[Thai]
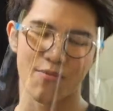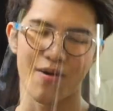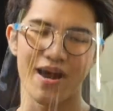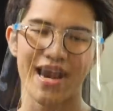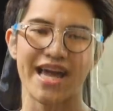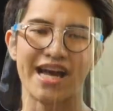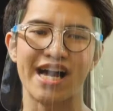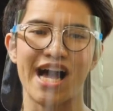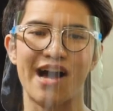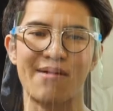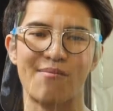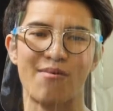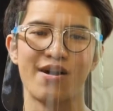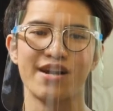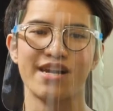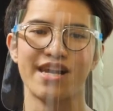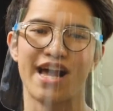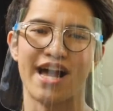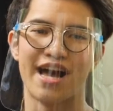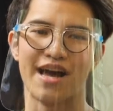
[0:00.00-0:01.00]
ว่าเหล็กคาร์บอน
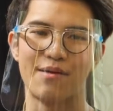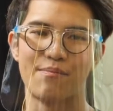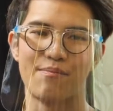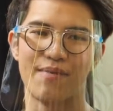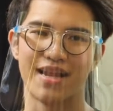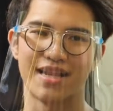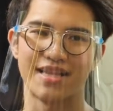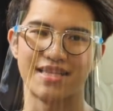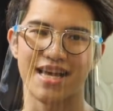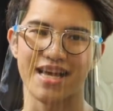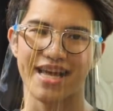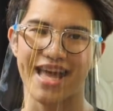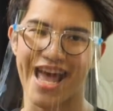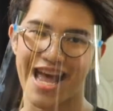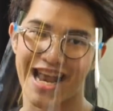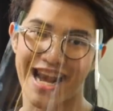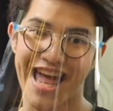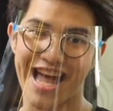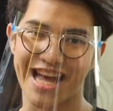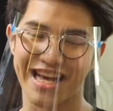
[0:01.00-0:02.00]
เนี่ยมันจะแข็
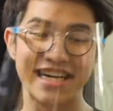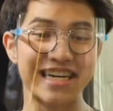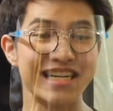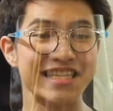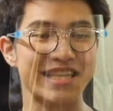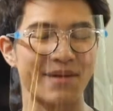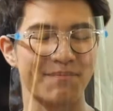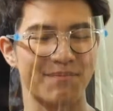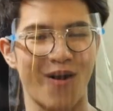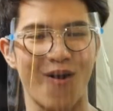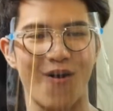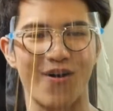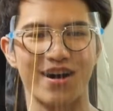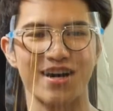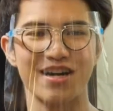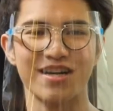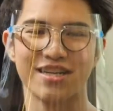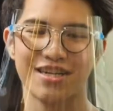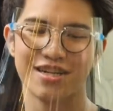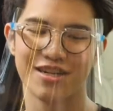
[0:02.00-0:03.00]
งแรงขึ้นแต่เปราะ
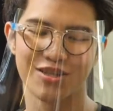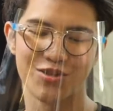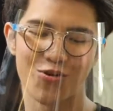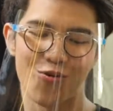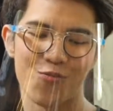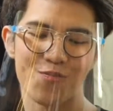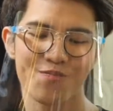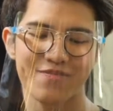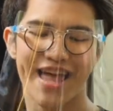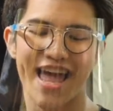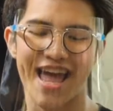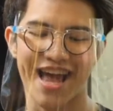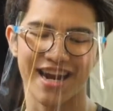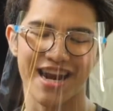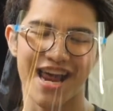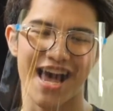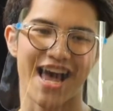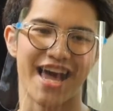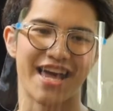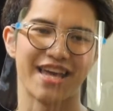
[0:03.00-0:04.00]
ขึ้นคือทุบแตก
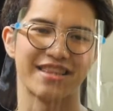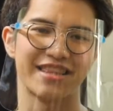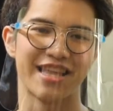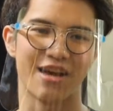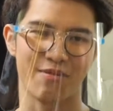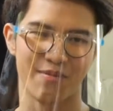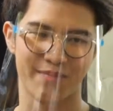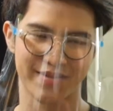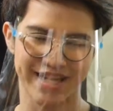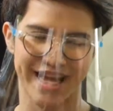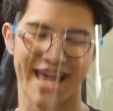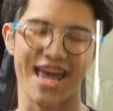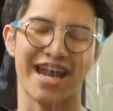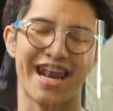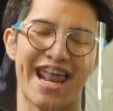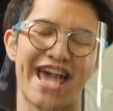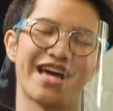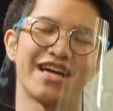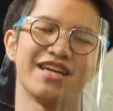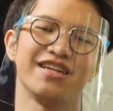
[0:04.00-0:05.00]
ได้ แต่ว่ามันจะแข็ง
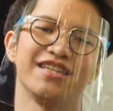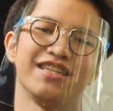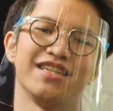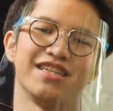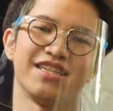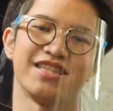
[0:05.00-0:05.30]
แรงขึ้น